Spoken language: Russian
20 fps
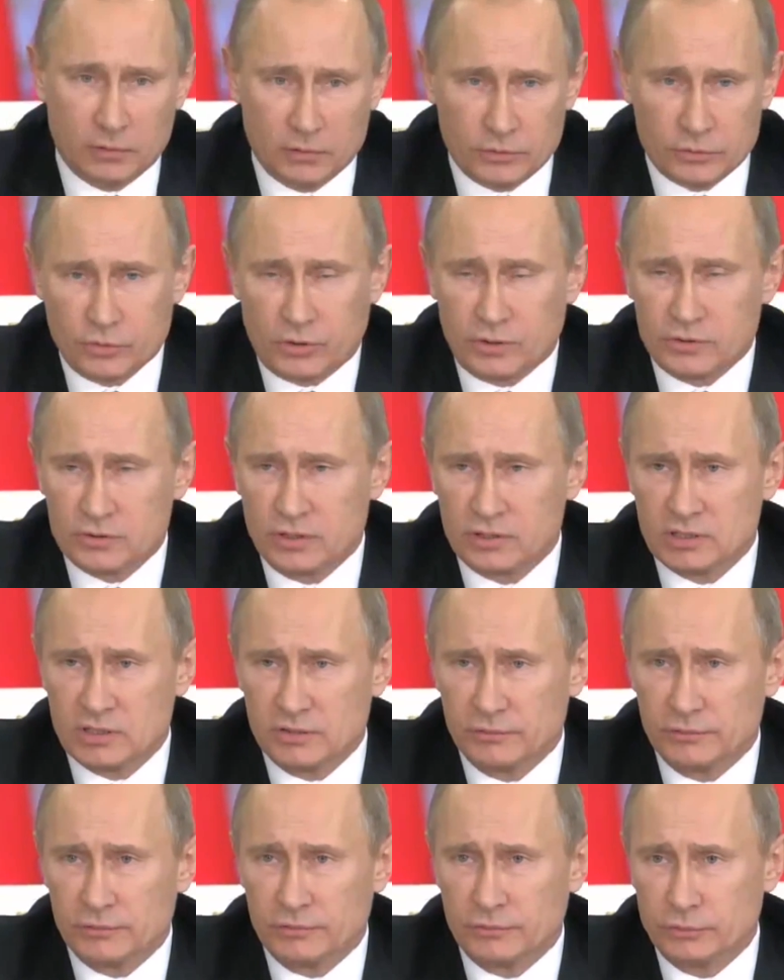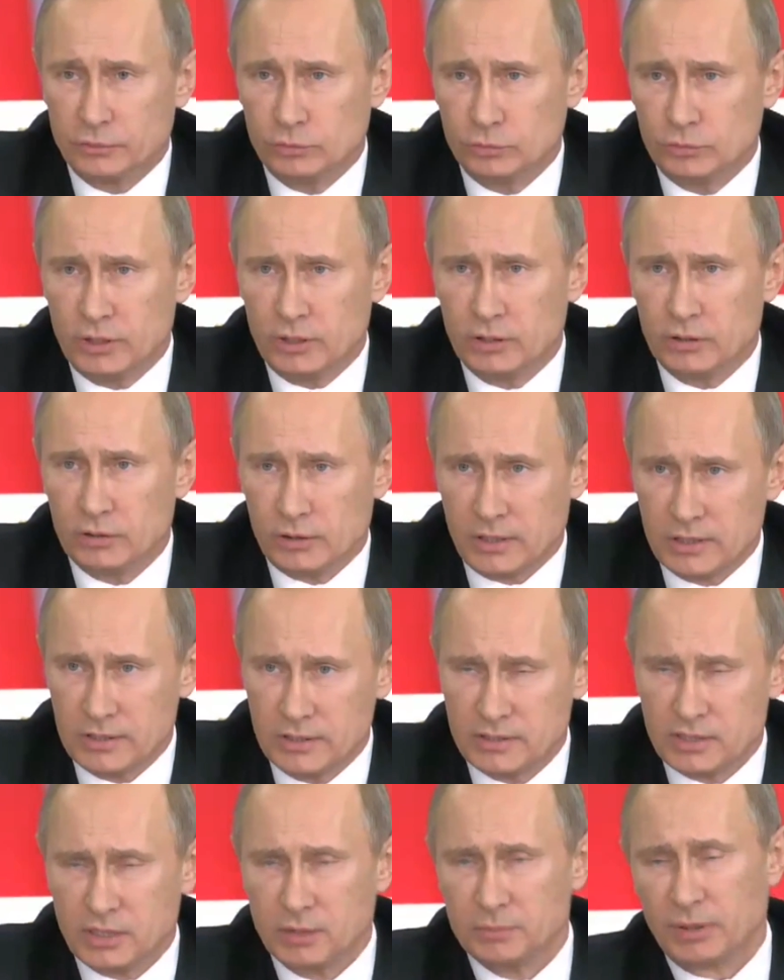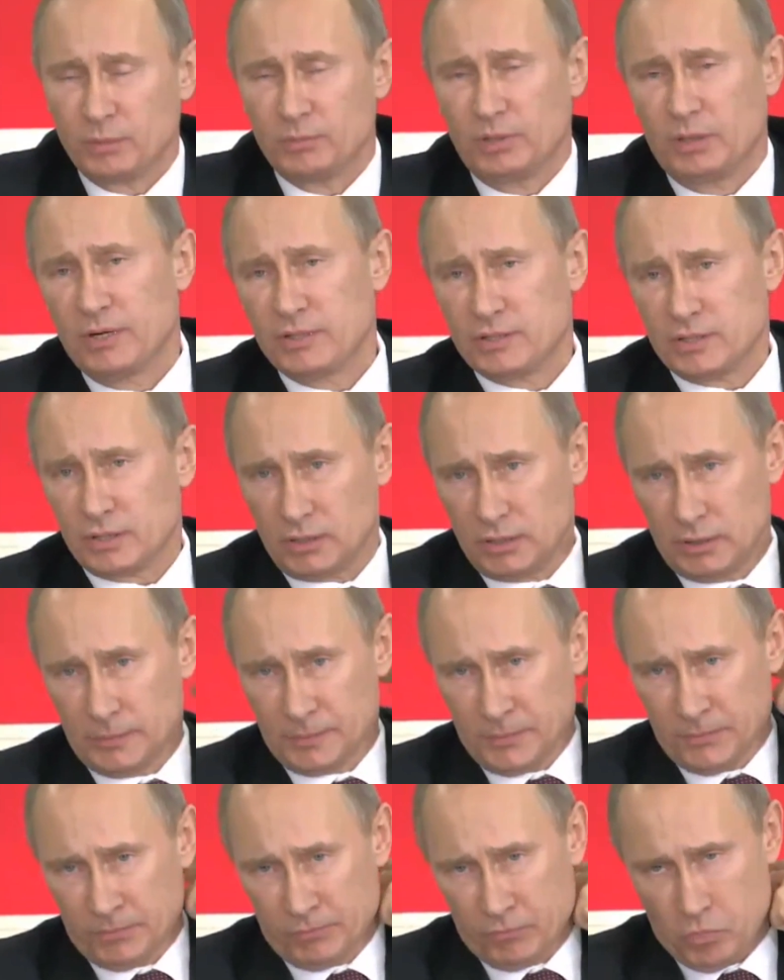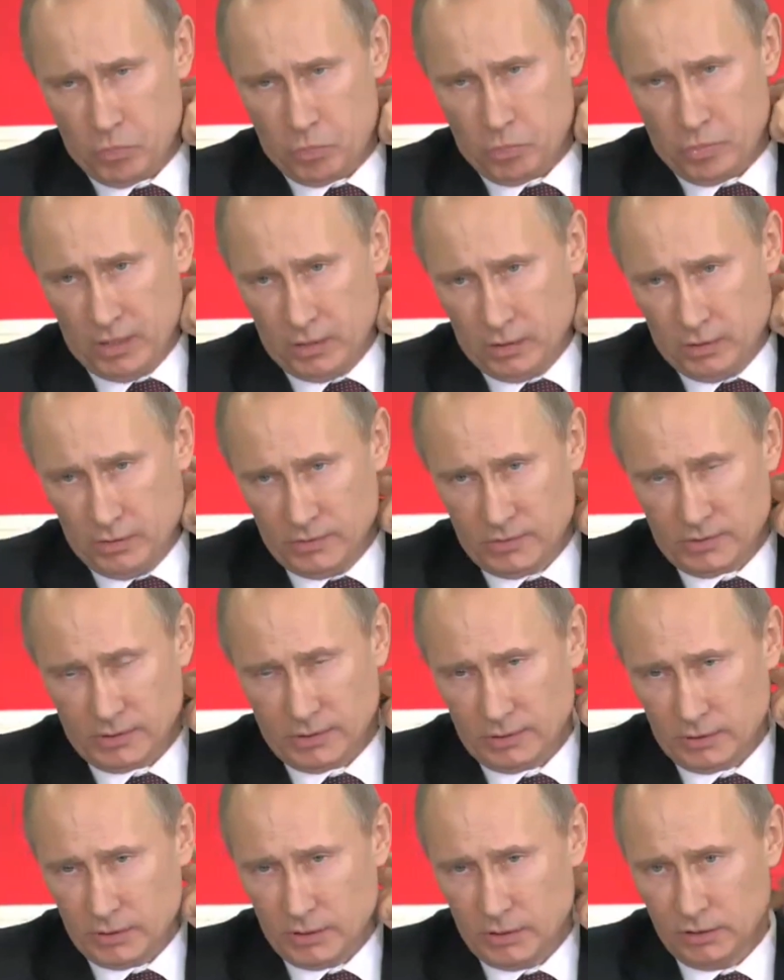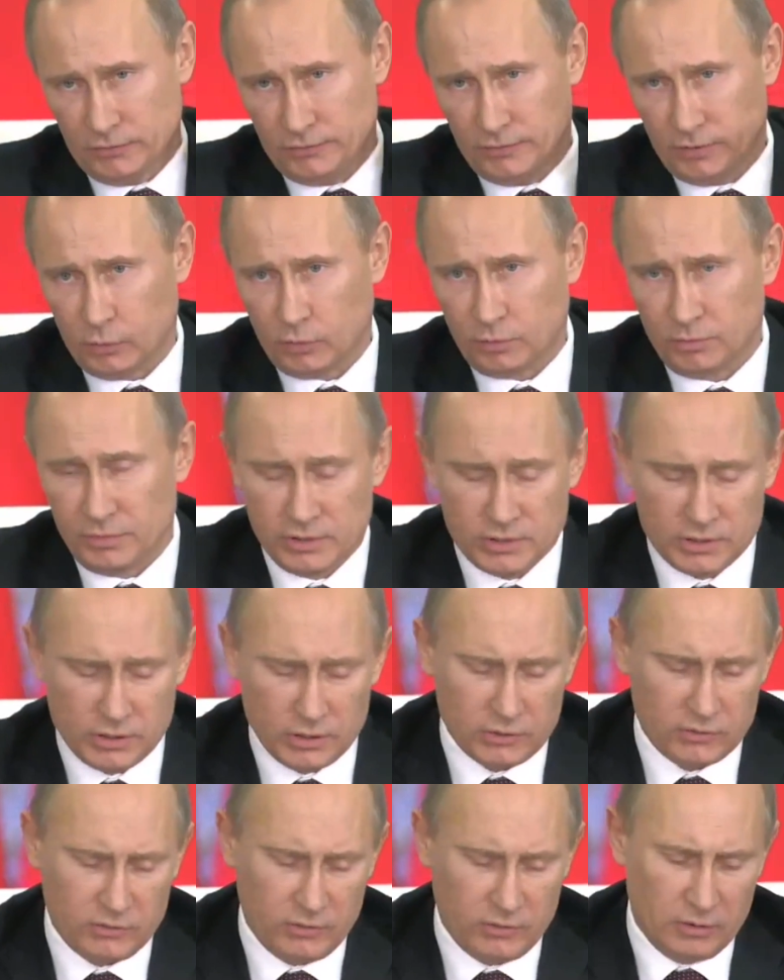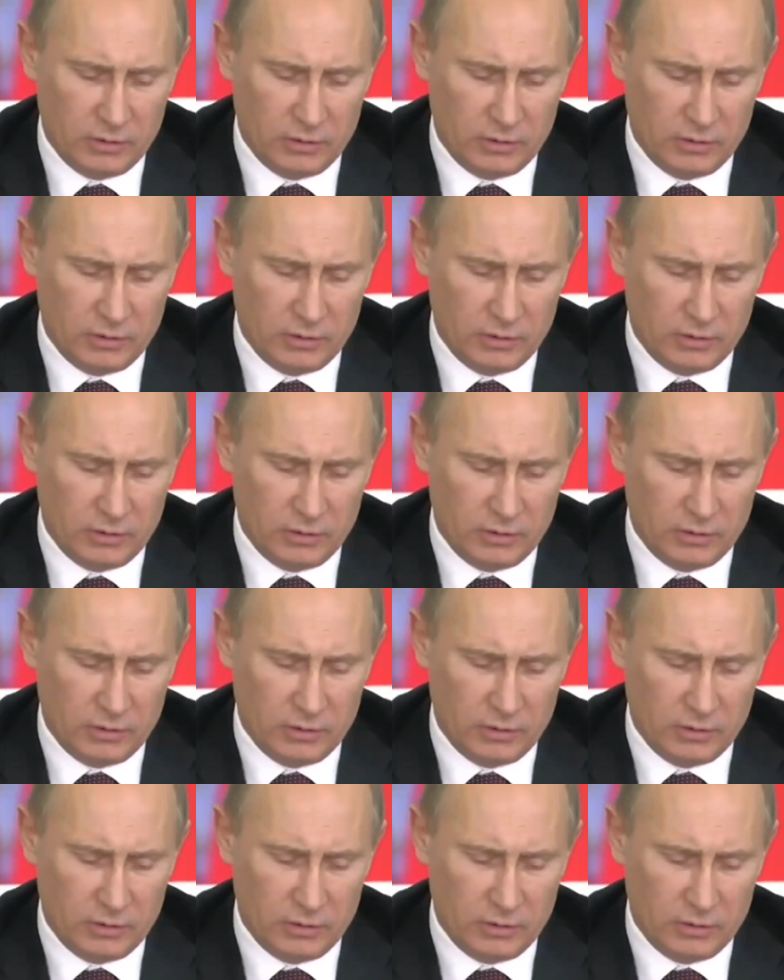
Что касается внутри российской проблематики и скандалов вокруг Министерства